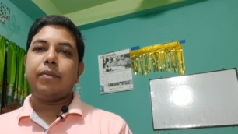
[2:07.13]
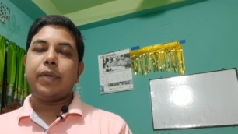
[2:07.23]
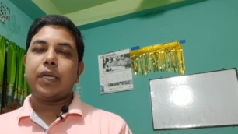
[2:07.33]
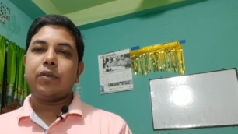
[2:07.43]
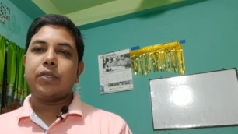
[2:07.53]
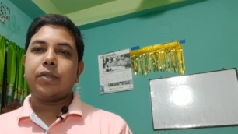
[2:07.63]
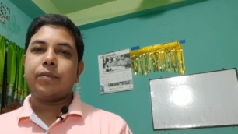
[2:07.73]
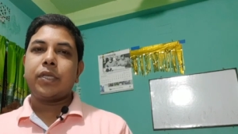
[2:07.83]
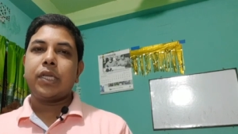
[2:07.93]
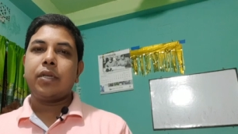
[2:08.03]

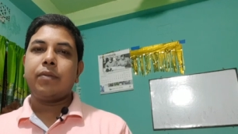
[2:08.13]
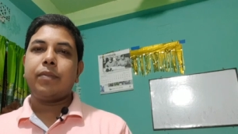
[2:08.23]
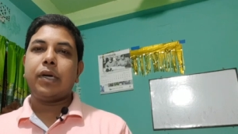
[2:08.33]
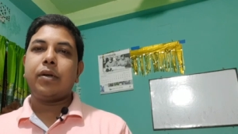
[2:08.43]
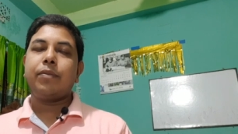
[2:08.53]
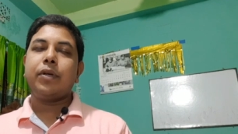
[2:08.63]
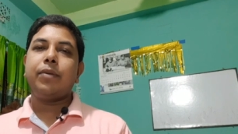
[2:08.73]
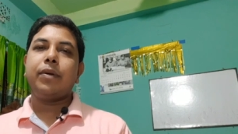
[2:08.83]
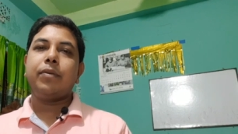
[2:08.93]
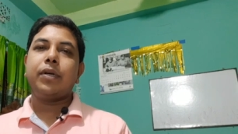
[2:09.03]
মাইক্রোসফট পাওয়ার পয়েন্ট
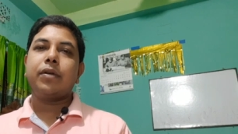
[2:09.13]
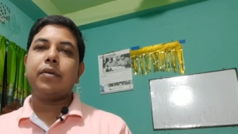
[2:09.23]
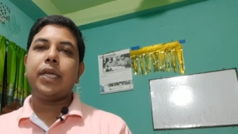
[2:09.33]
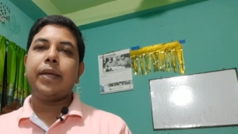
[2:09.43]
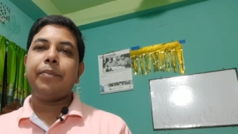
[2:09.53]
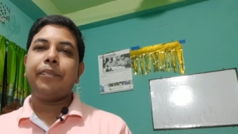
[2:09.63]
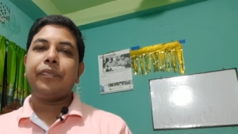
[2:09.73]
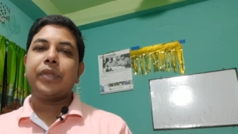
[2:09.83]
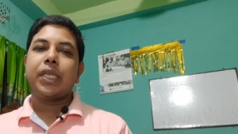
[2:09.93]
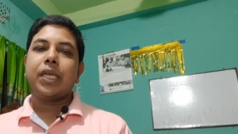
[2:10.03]
ব্যবহার করে
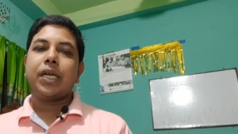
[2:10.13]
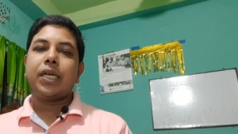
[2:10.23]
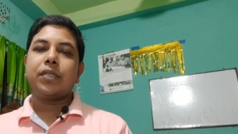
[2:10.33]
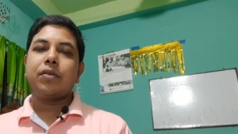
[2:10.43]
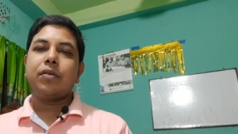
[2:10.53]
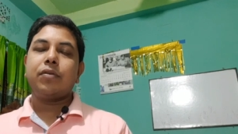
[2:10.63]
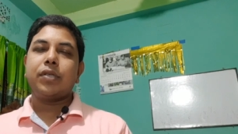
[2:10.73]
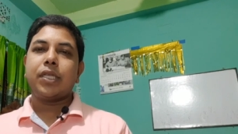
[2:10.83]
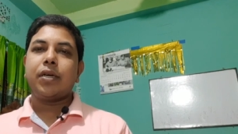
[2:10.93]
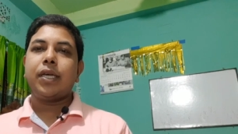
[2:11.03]
কাজগুলো
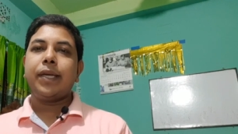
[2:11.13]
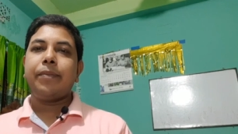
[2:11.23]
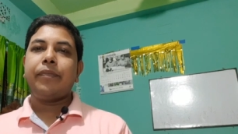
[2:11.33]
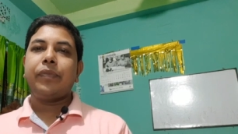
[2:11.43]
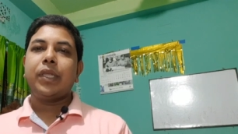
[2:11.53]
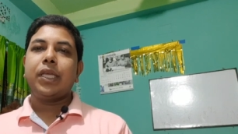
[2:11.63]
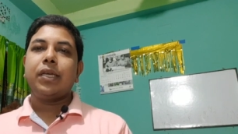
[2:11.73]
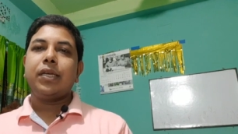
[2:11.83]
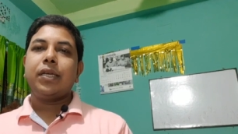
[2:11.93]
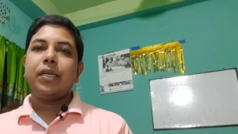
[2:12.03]
করতে হয়
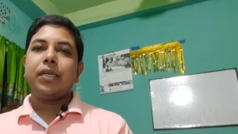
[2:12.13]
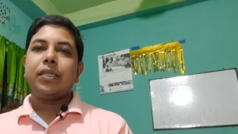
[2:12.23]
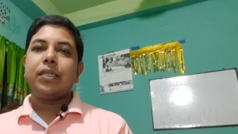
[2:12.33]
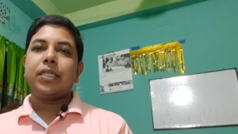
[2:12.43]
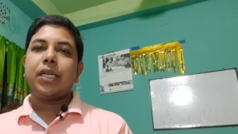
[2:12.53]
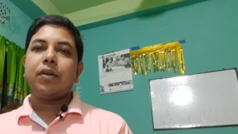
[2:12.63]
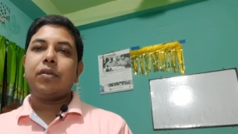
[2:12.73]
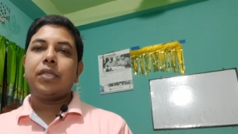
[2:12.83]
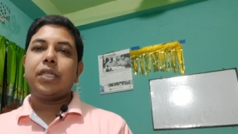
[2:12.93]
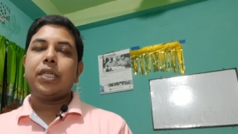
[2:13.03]
তো
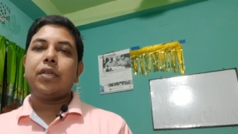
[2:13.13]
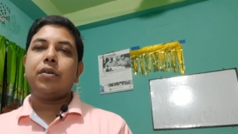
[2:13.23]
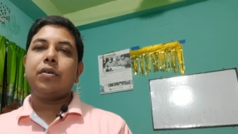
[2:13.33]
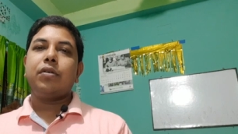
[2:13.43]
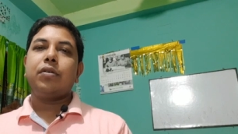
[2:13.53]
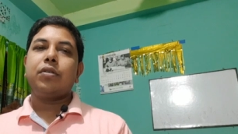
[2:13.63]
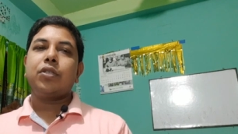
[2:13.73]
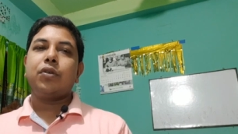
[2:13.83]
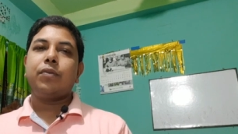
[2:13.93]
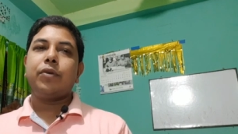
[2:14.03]
সেগুলোতে দীর্ঘ
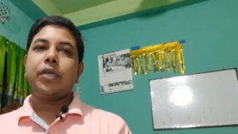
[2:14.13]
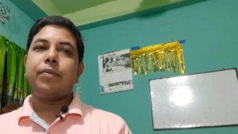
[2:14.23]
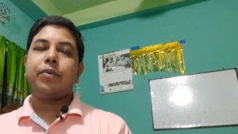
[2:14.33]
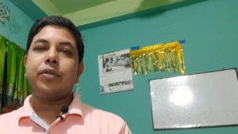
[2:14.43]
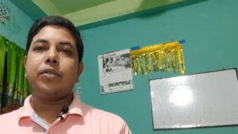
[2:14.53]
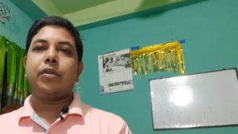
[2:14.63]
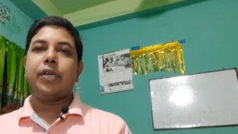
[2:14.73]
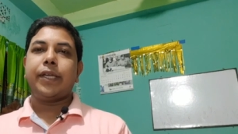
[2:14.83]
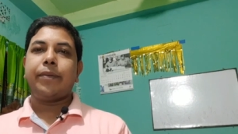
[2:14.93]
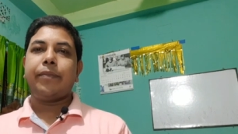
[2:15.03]
সময়ের প্রয়োজন হয়